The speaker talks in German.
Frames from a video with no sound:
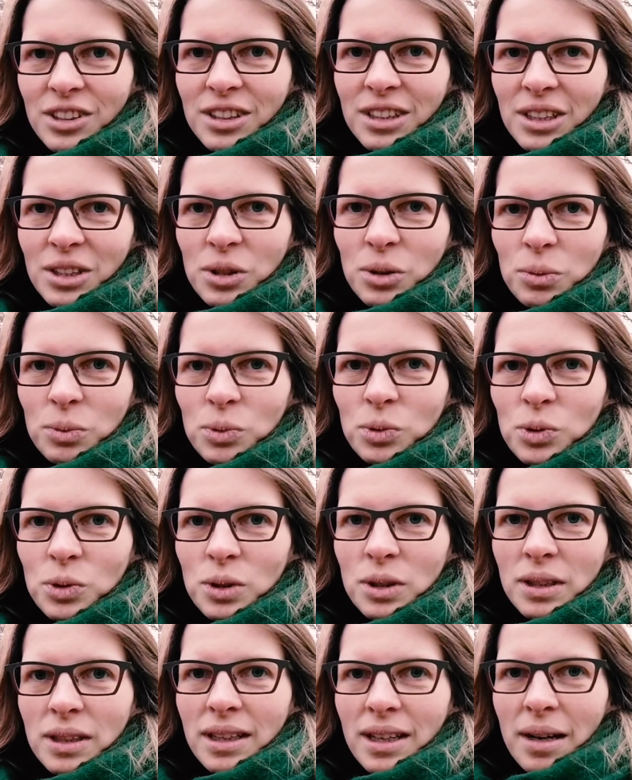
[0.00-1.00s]
können die
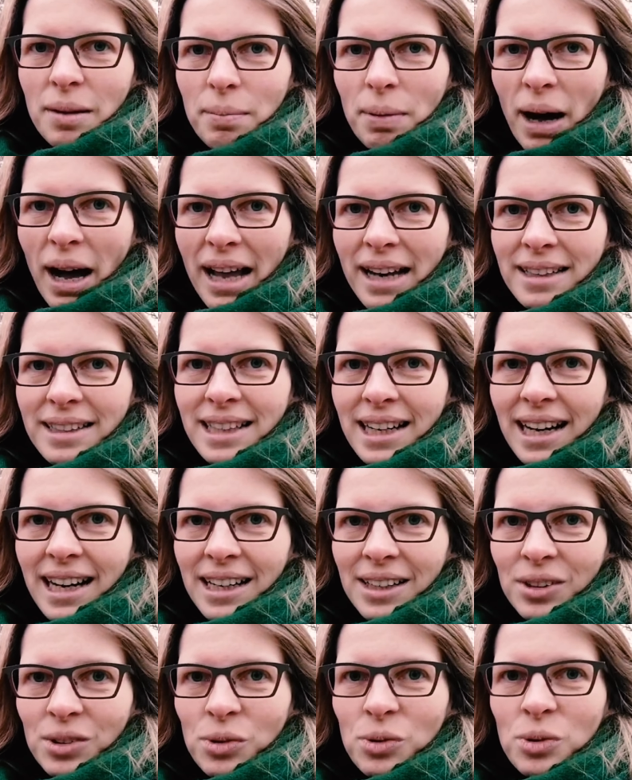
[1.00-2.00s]
Kommunen
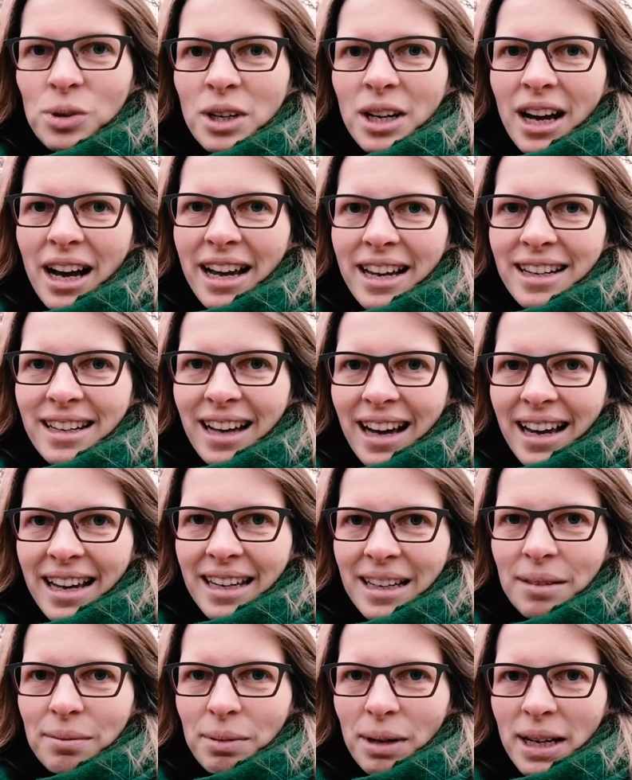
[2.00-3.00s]
beantragen, ohne einen
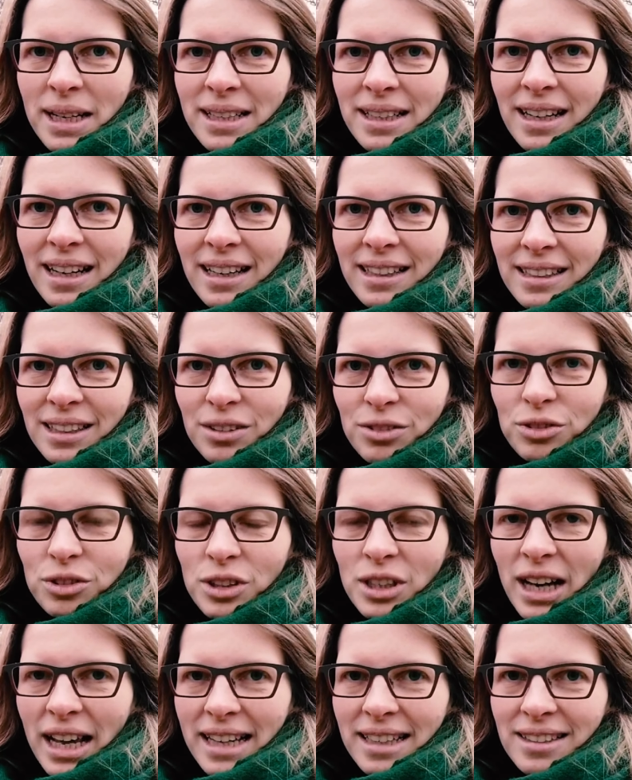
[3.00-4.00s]
Eigenbeitrag
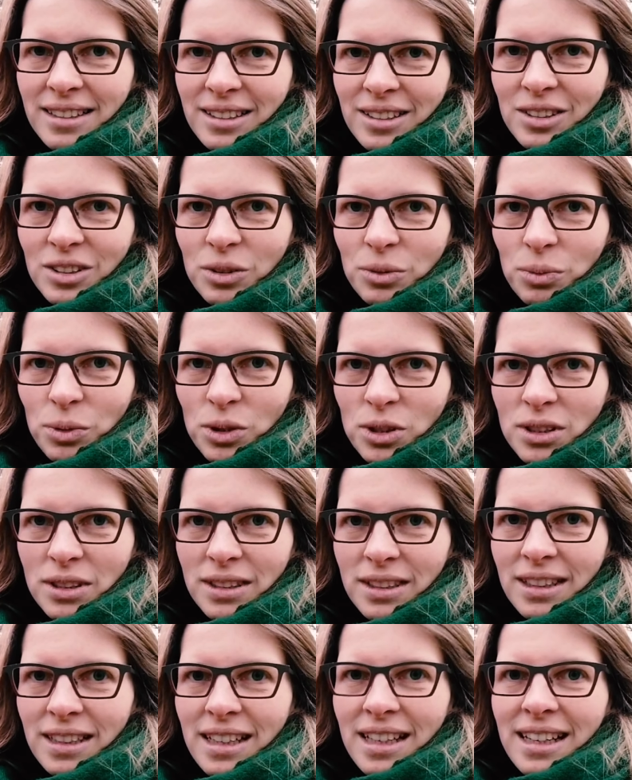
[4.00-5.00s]
dafür leisten zu
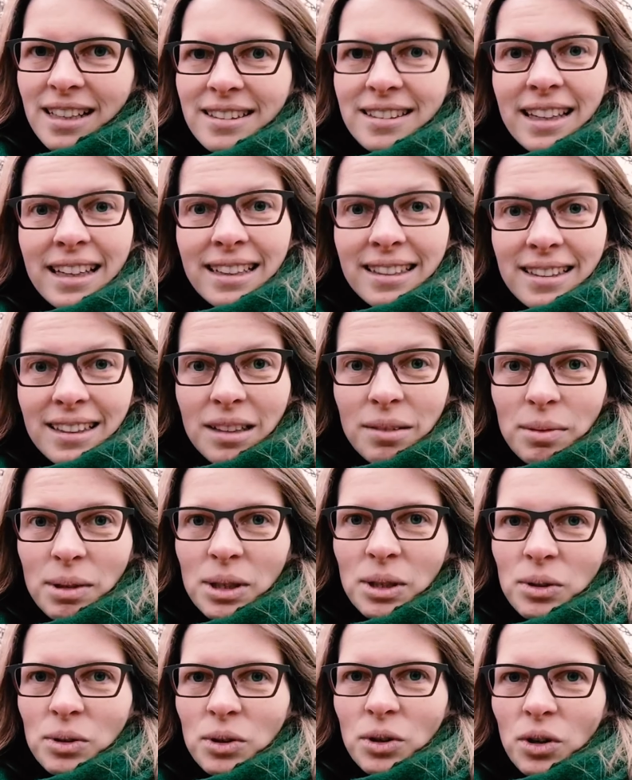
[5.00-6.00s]
müssen. 60
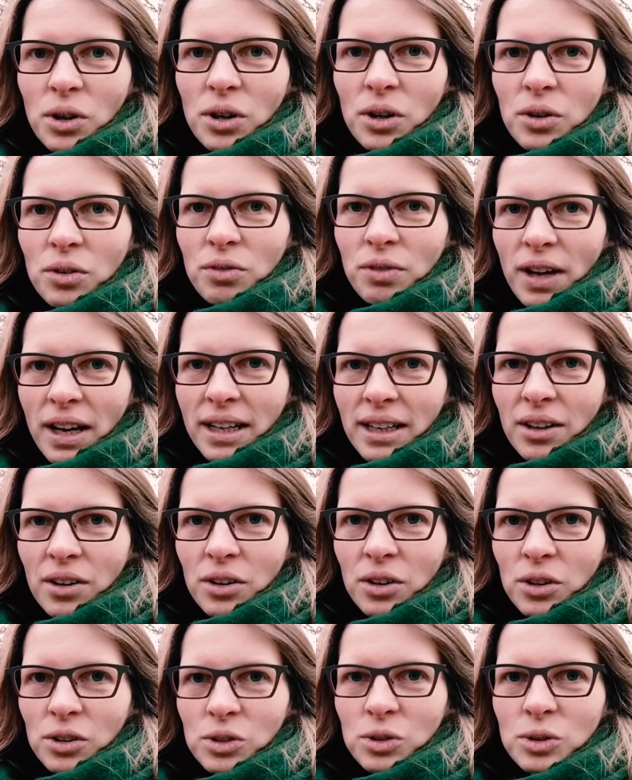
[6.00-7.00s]
Millionen Euro werden auch
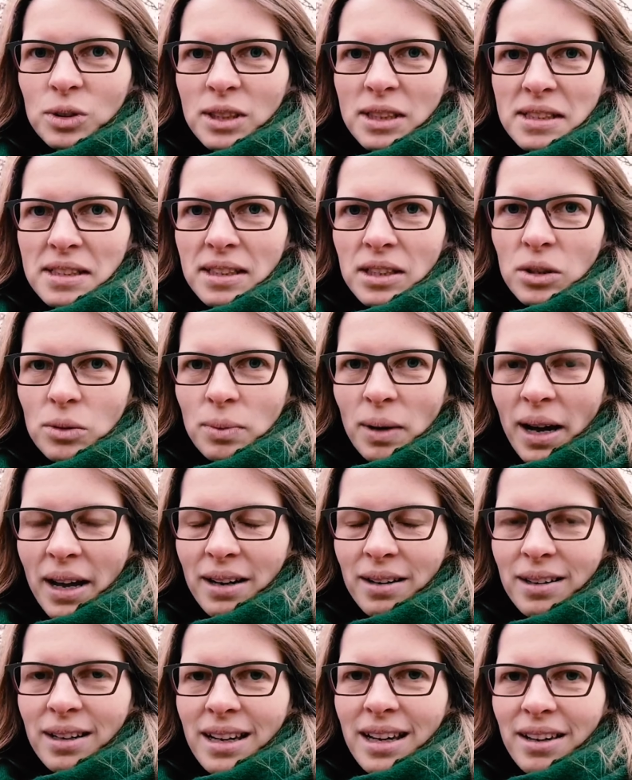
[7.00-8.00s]
noch zusätzlich über
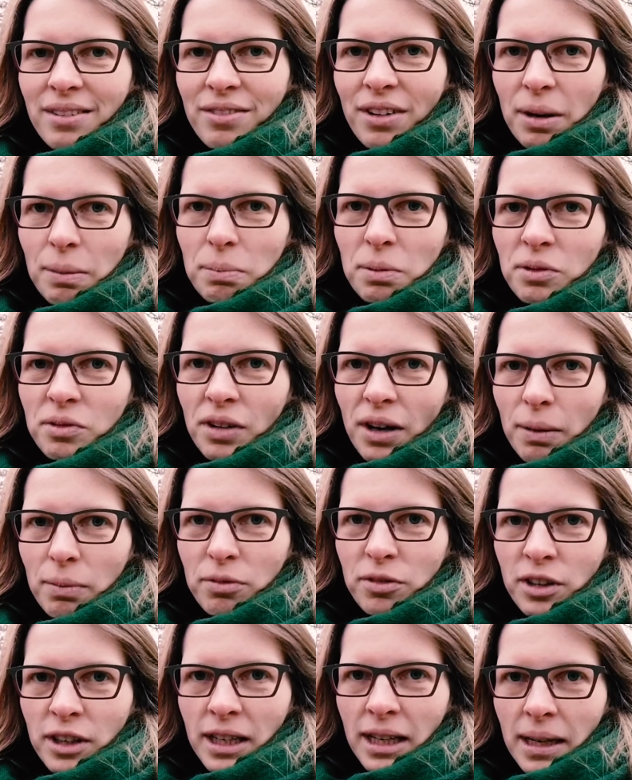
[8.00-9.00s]
einen Wettbewerb
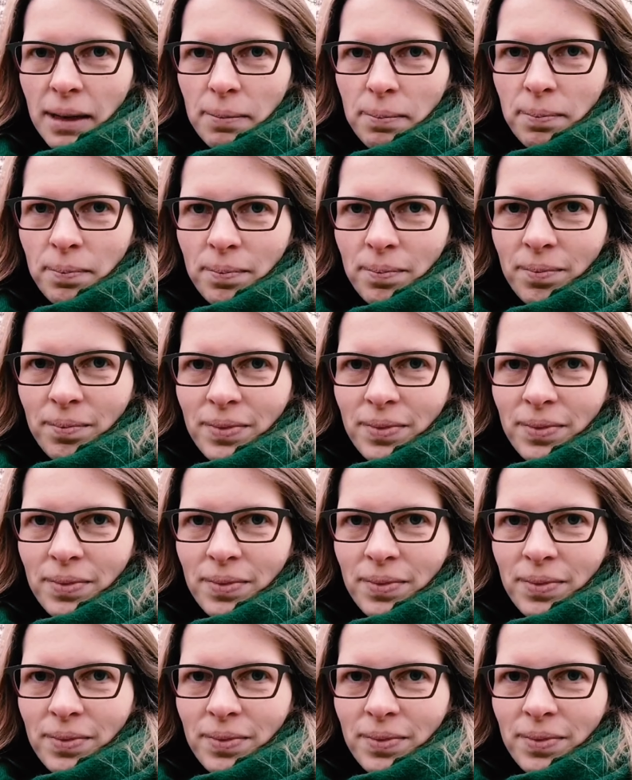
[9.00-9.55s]
vergeben.